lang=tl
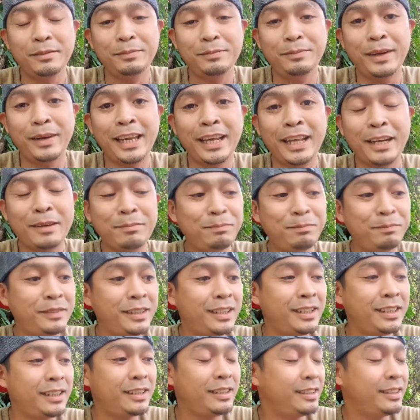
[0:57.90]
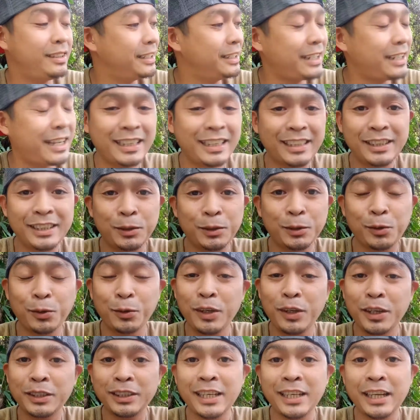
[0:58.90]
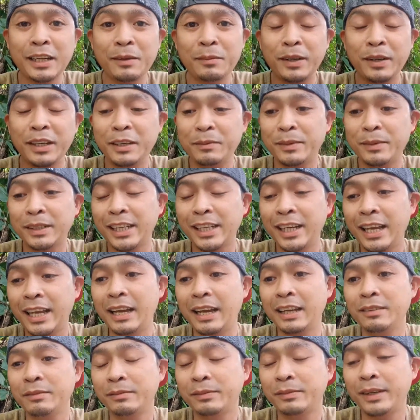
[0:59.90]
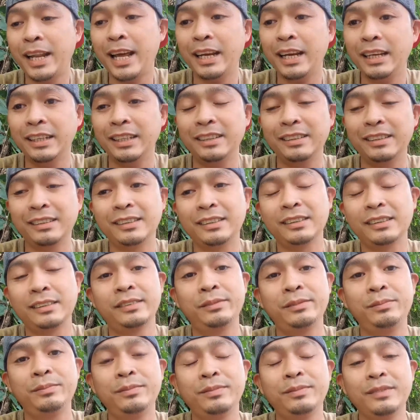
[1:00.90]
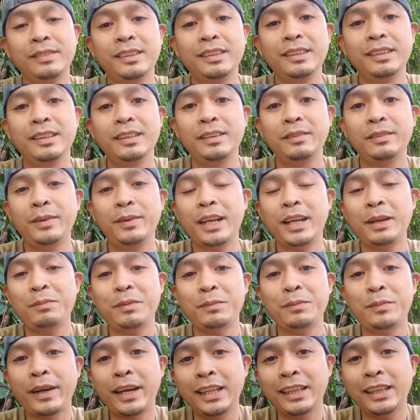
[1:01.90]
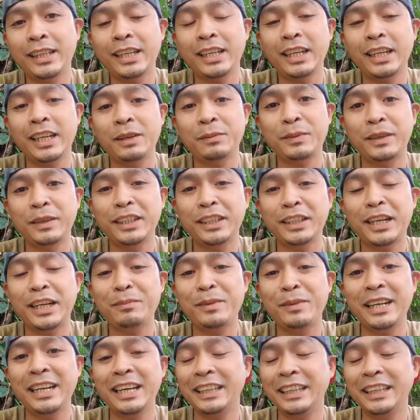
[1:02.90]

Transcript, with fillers: mahirap eh gusto ko lang sana maging masaya palagi hirap ipakita na ng pagdadrama